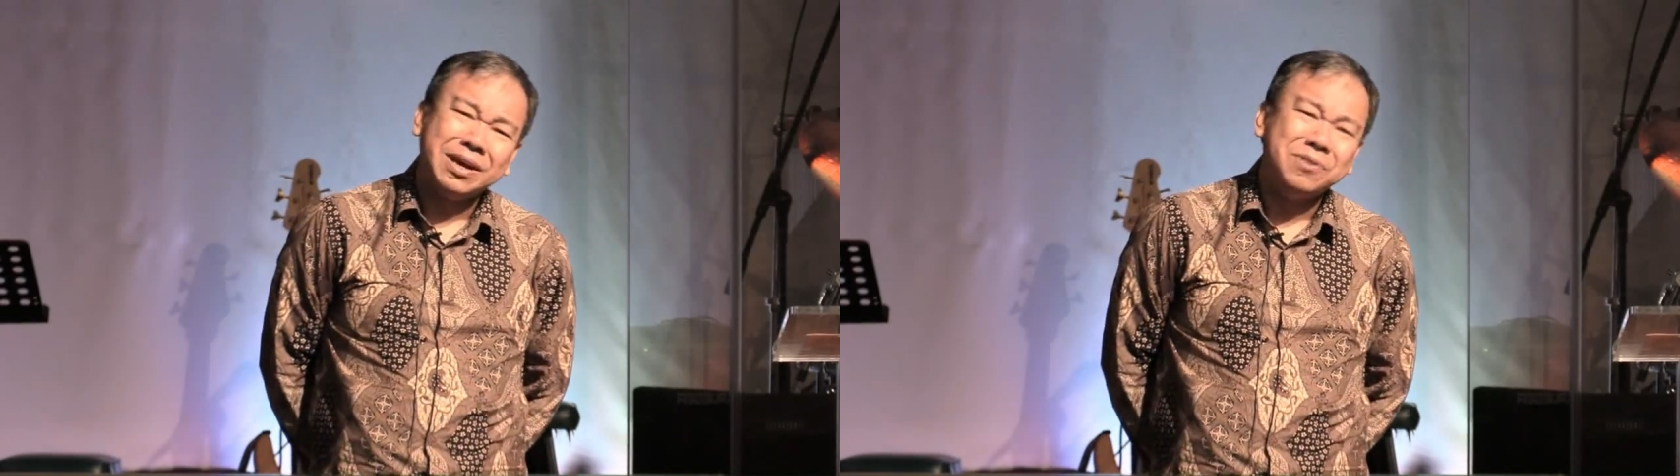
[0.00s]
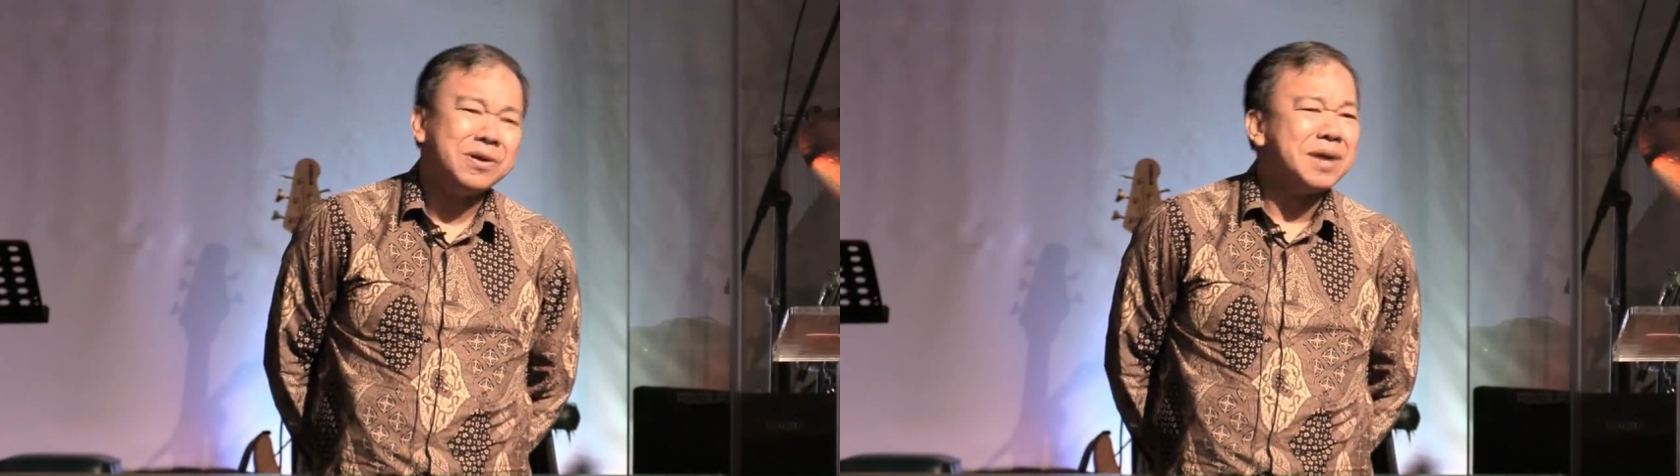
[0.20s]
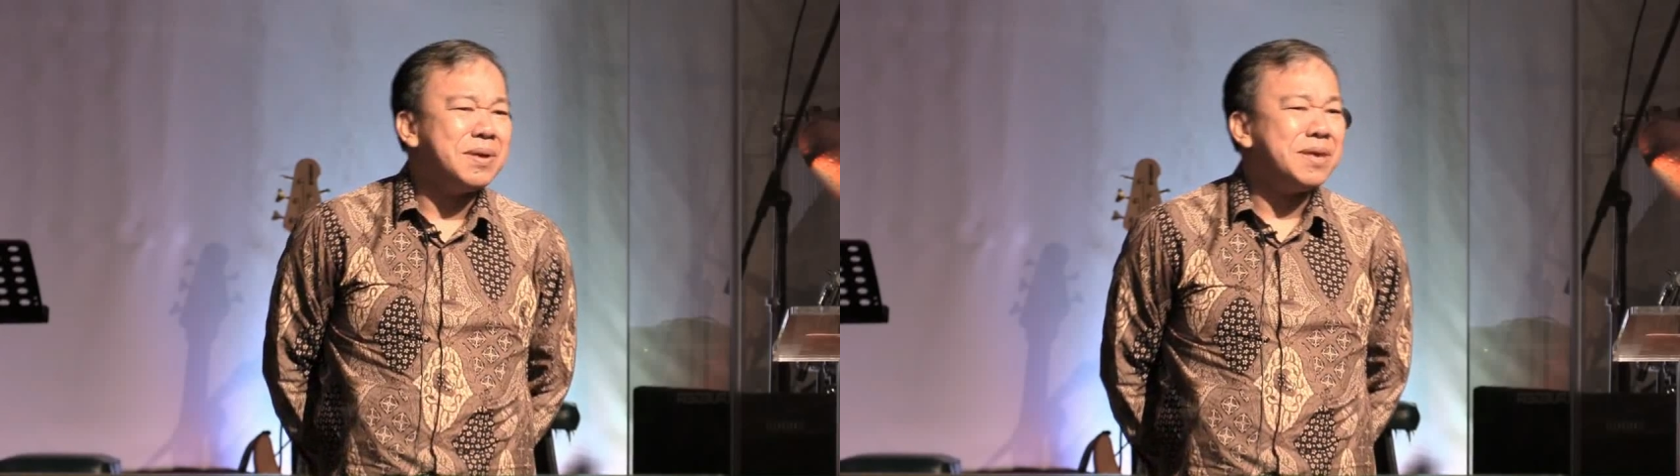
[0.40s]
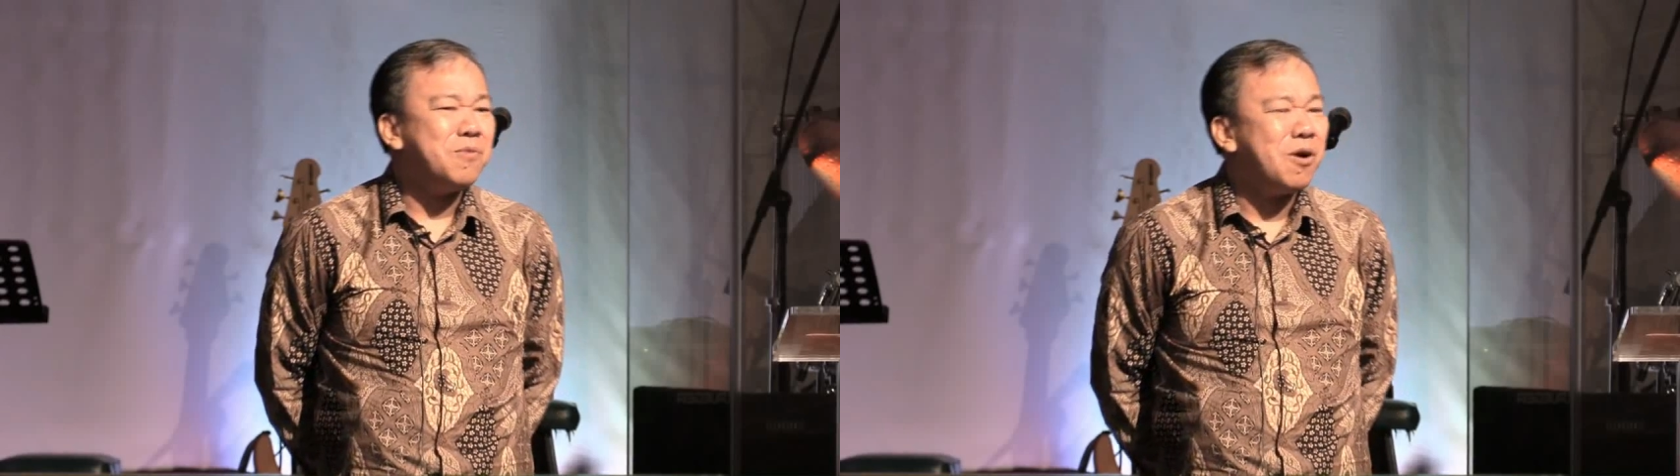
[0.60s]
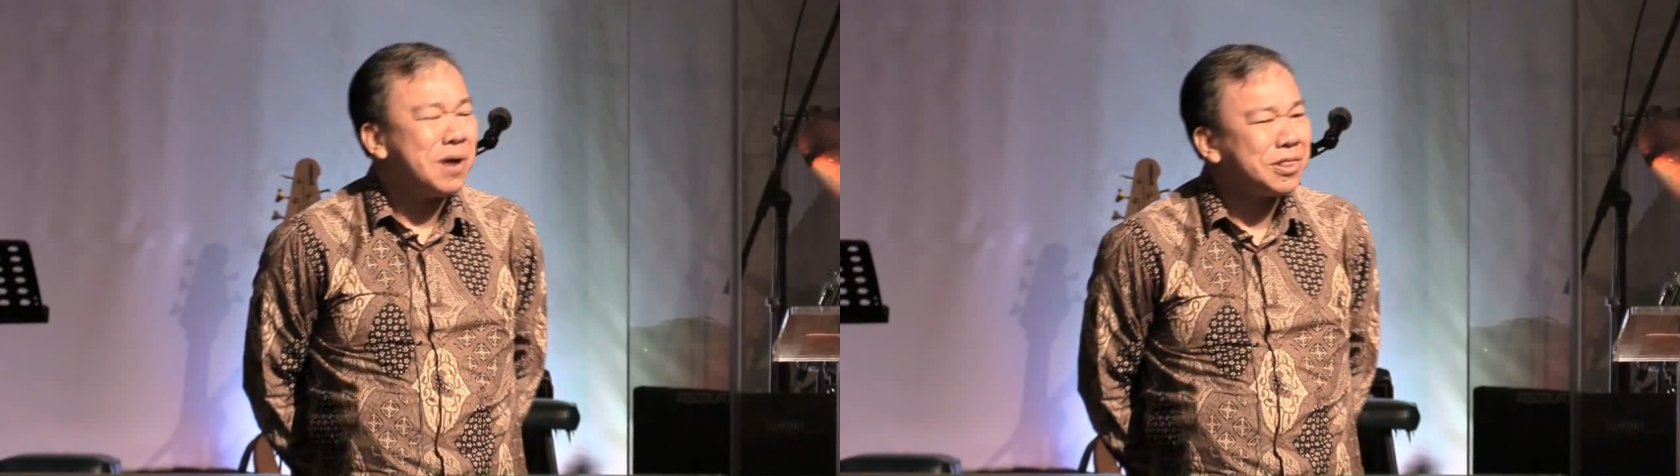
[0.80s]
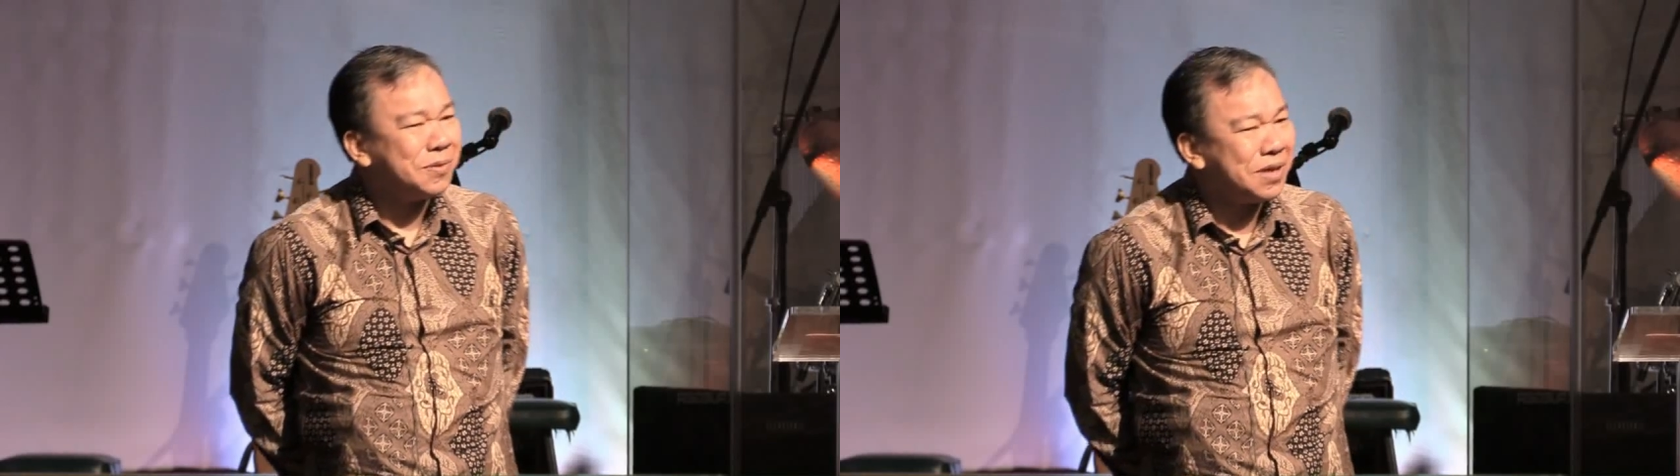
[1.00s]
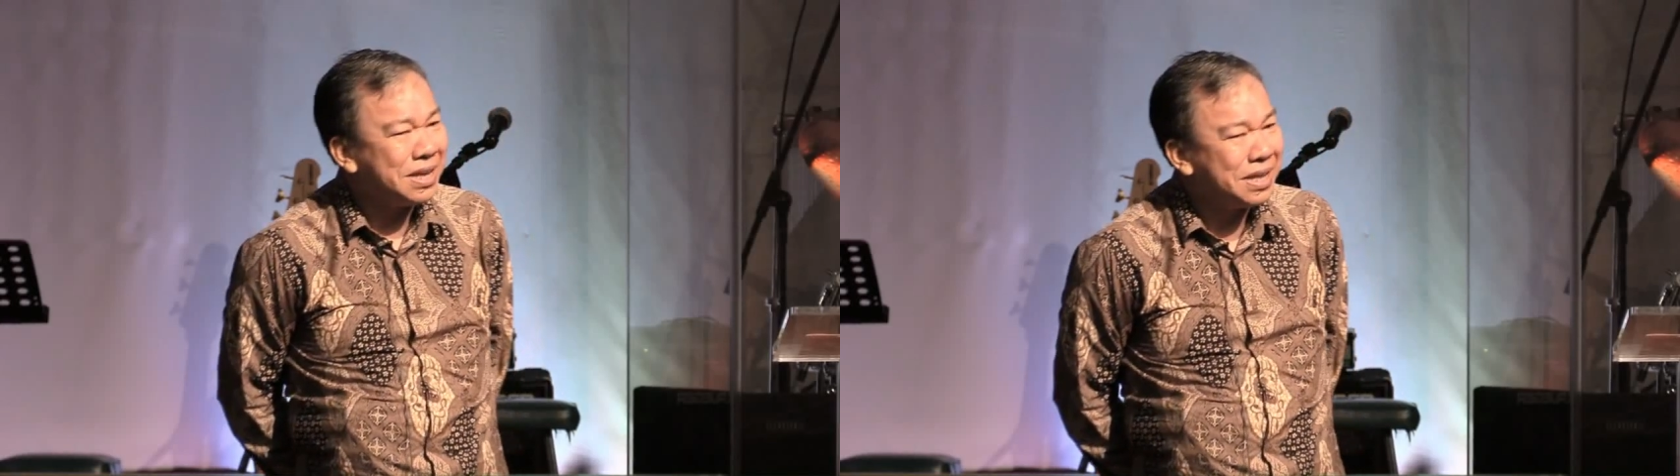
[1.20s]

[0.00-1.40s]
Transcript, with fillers: aduh kayak banyak buang waktu ya.